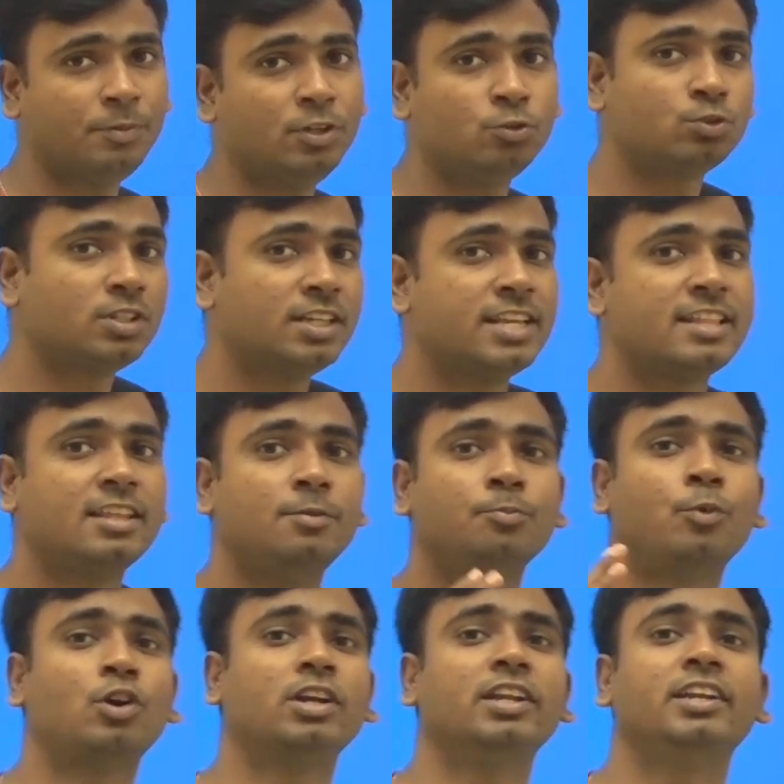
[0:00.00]
अभी उतना ज्यादा
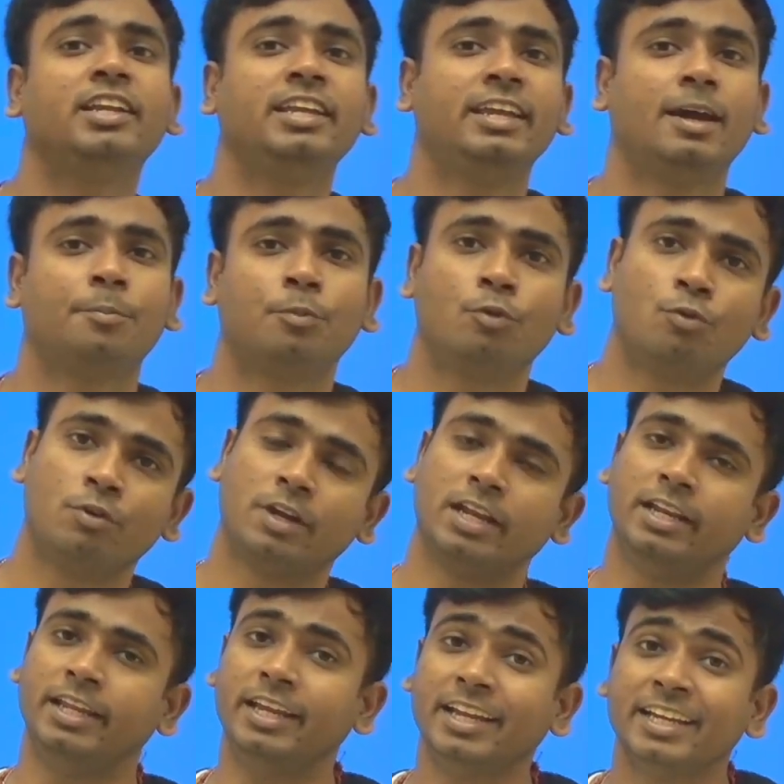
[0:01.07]
इंपॉर्टेंट नहीं है आप लोगों के
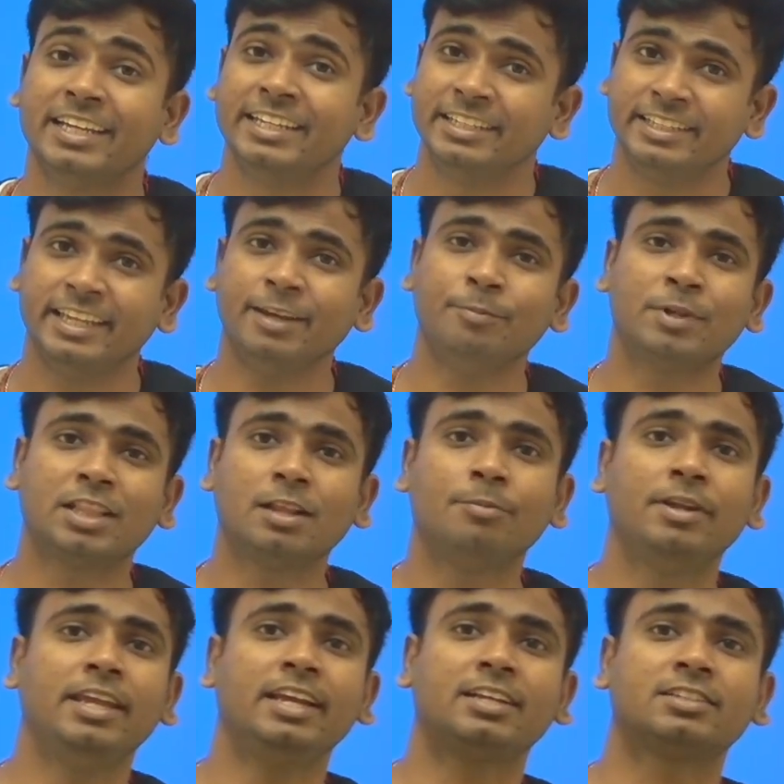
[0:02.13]
लिए ये मतलब
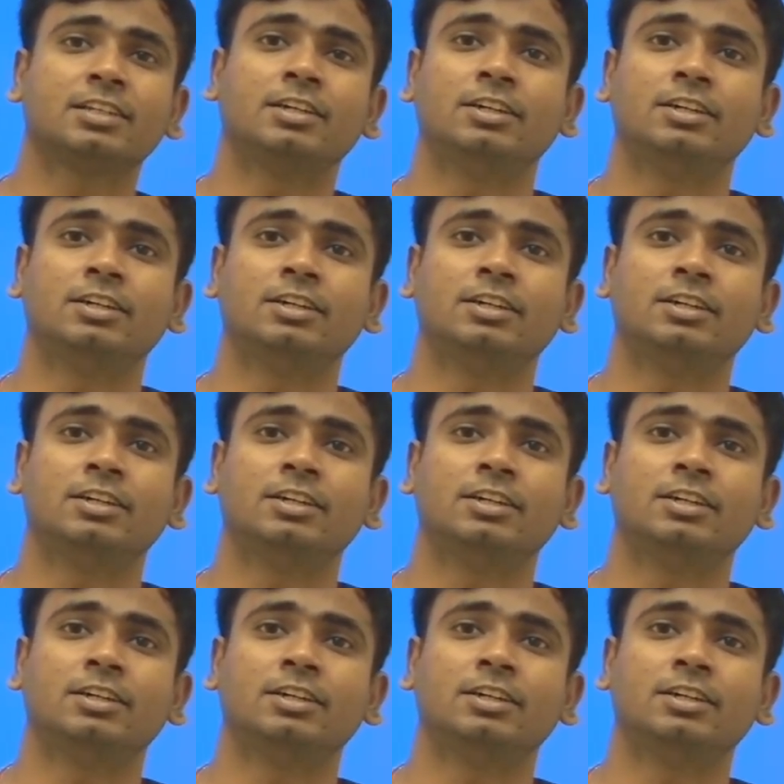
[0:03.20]
एक